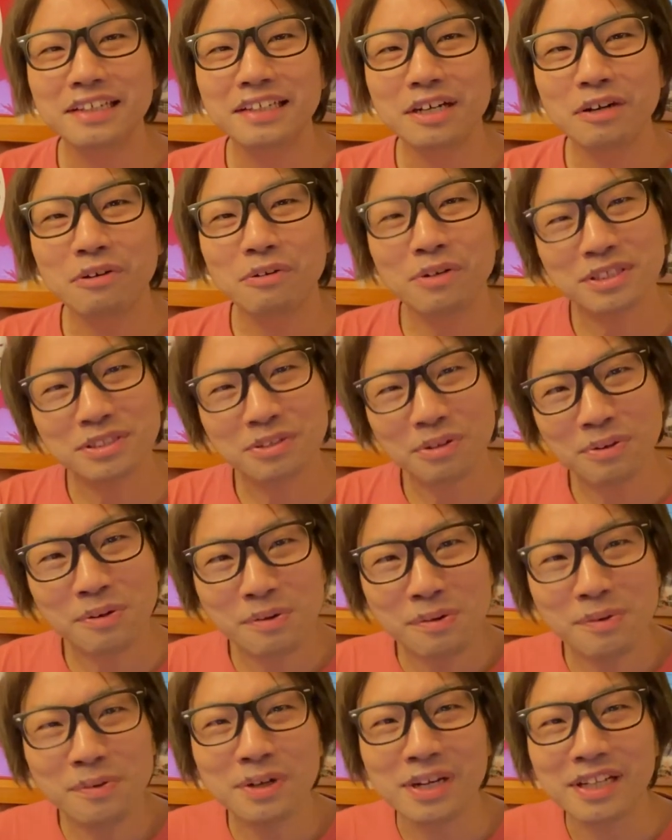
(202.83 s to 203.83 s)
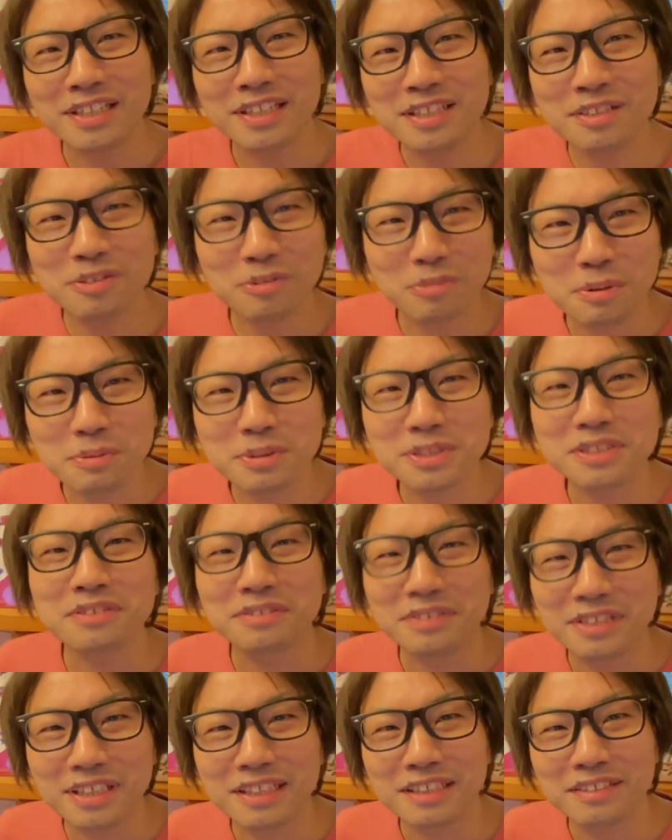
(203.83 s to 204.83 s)
俺その方がいいと思いますけ
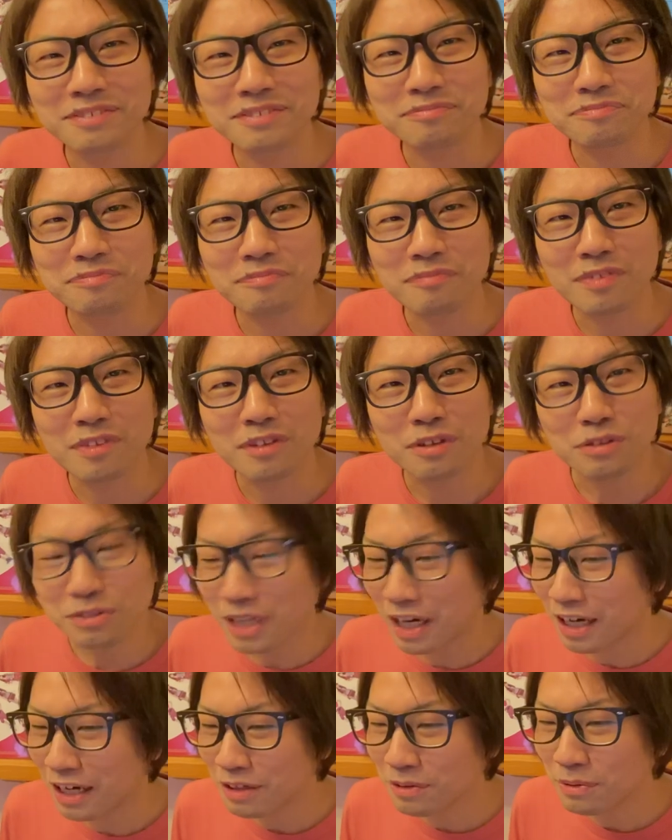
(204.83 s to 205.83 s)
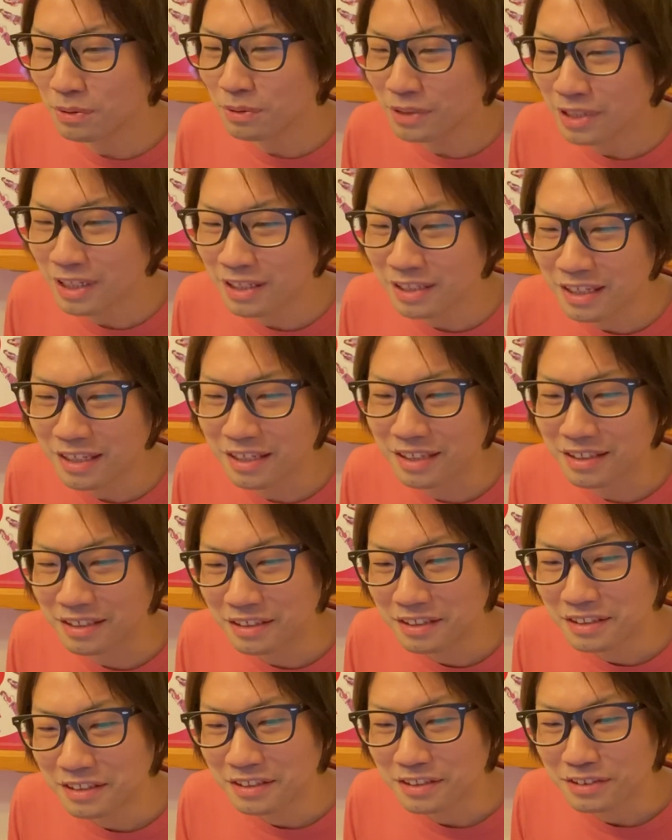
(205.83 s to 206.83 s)
どね。つか、ハロータで、
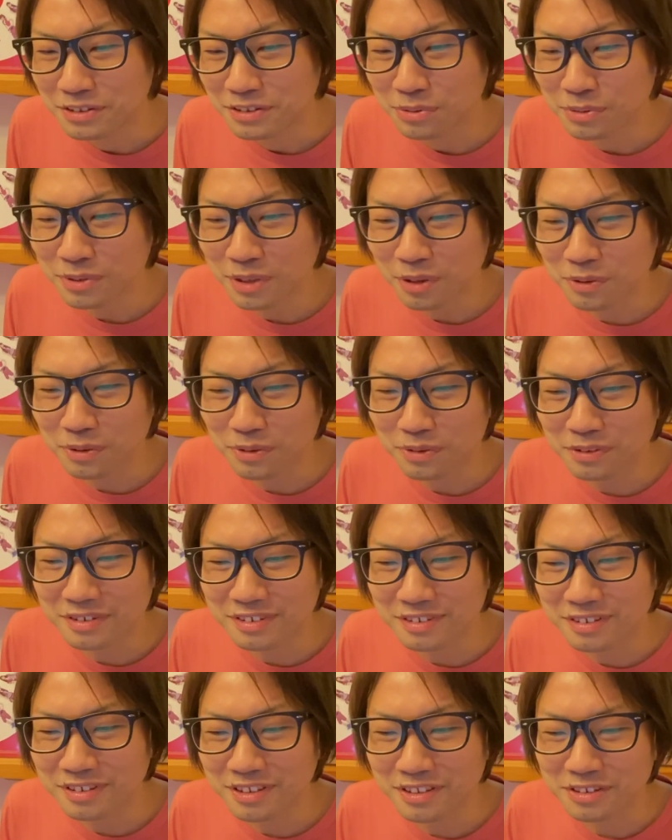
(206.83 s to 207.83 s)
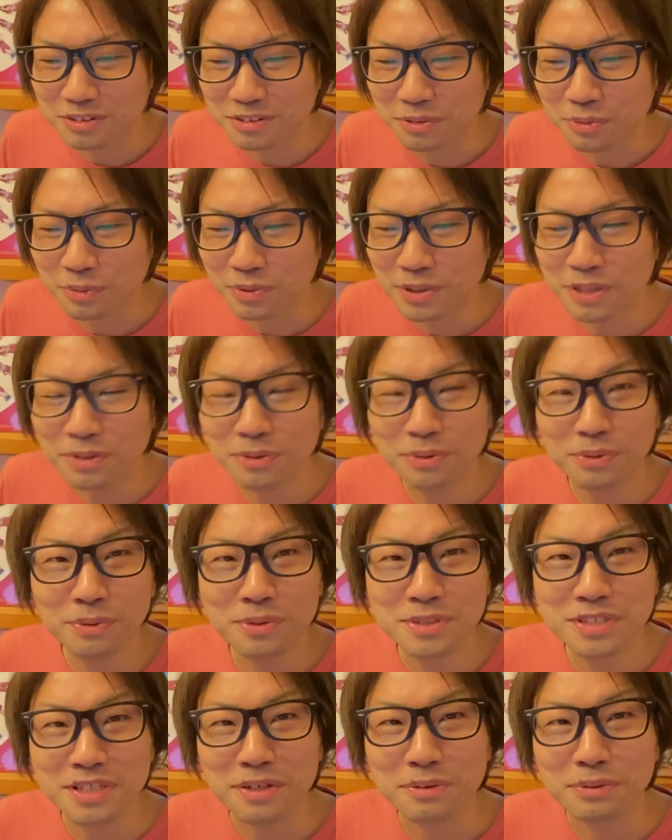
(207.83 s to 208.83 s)
そんな、なんつうの、5年後ど
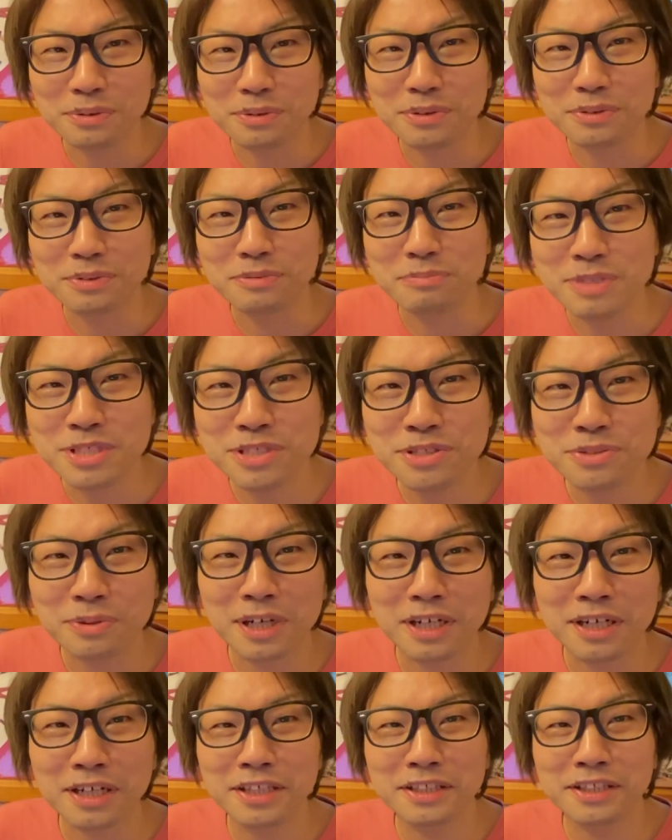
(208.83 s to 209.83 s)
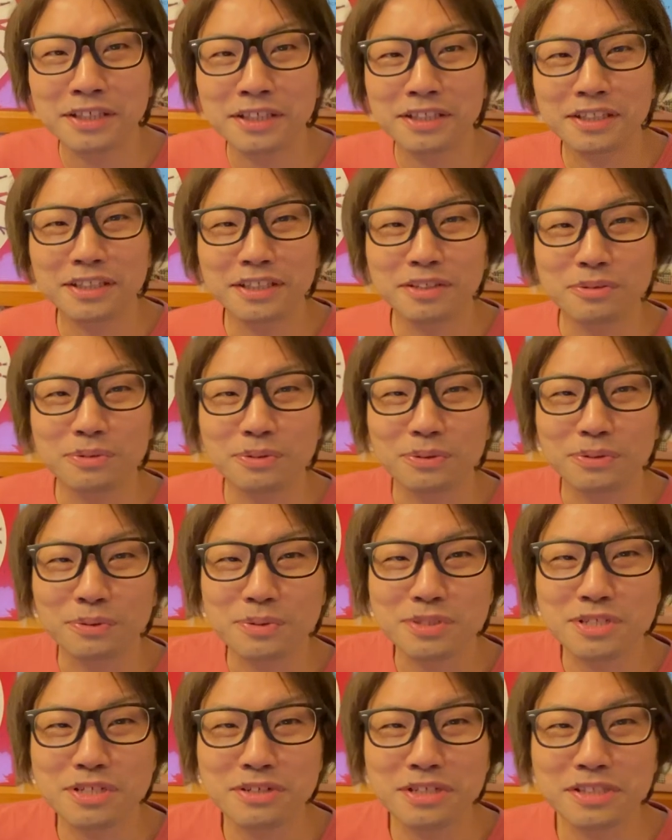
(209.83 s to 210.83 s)
うしてよっていうミッション掲げながら押
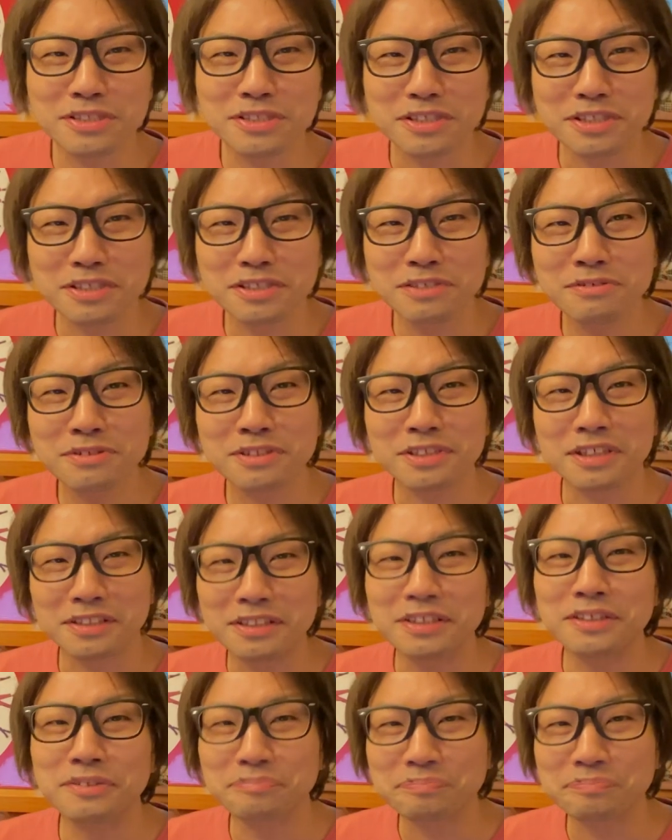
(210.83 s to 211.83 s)
してるやついるんですかね